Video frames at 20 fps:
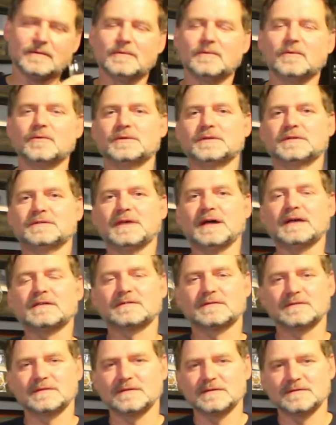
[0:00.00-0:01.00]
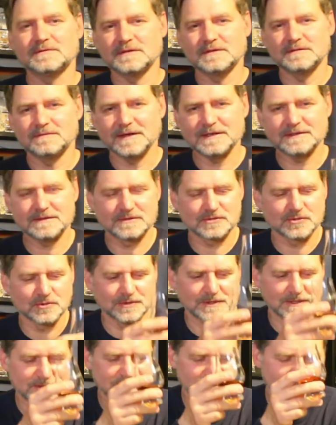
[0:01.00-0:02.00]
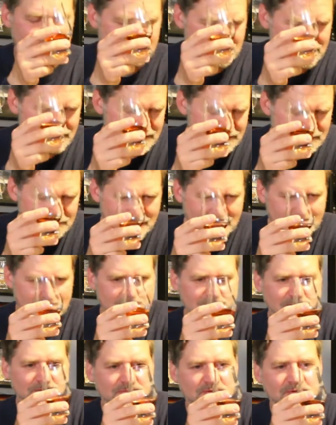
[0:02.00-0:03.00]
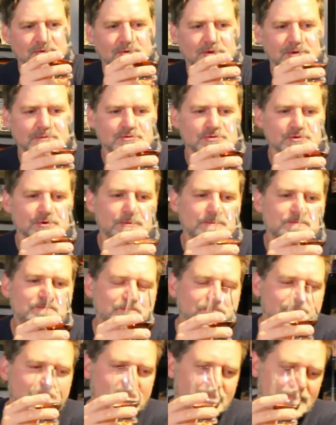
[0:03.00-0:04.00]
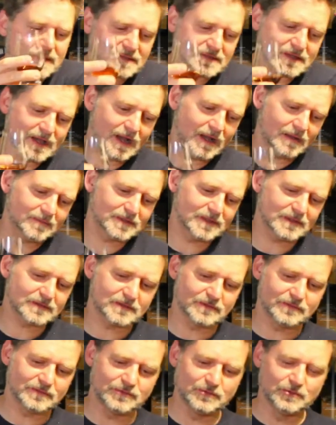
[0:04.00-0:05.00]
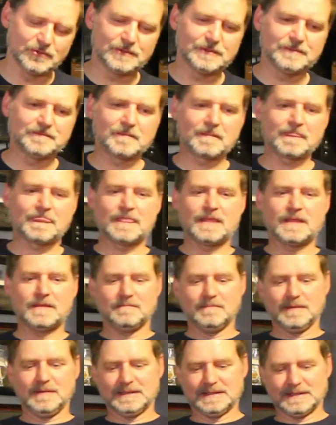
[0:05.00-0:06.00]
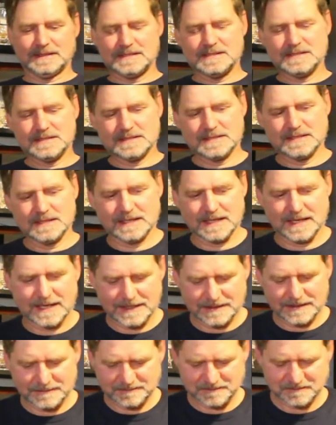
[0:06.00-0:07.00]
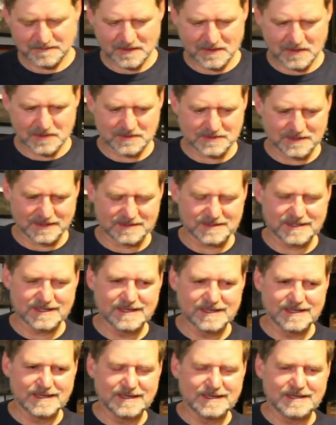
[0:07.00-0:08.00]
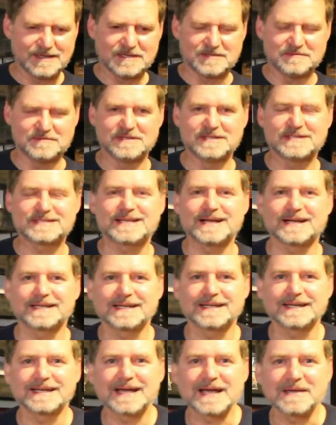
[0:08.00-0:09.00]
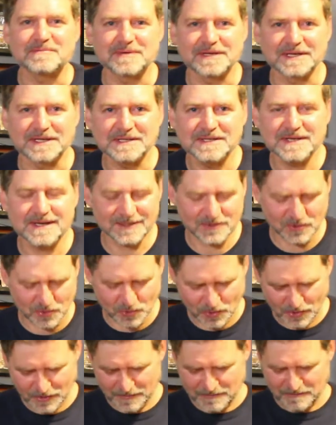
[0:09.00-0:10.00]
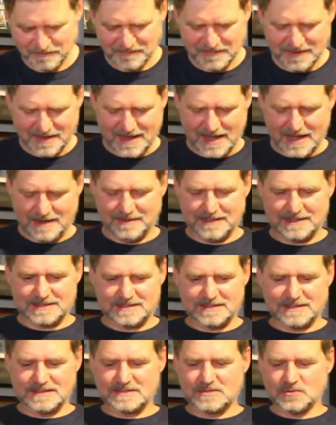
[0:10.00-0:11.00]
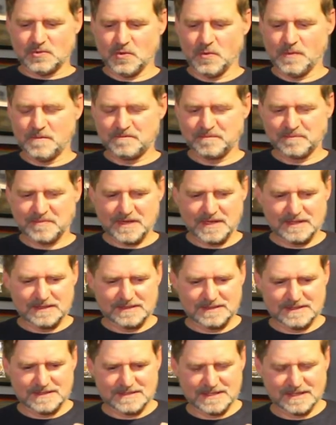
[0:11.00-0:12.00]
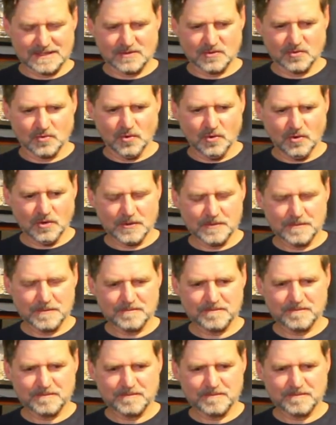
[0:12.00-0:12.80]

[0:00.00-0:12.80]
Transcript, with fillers: Und ich sag's, ich, ich weiß es schon, es ist jedes Mal wieder von neuem schön. Ich habe das Gefühl, man riecht hier rein und hat, ich will nicht sagen, den Caipirinha-Geruch, aber es ist so dieser Geruch,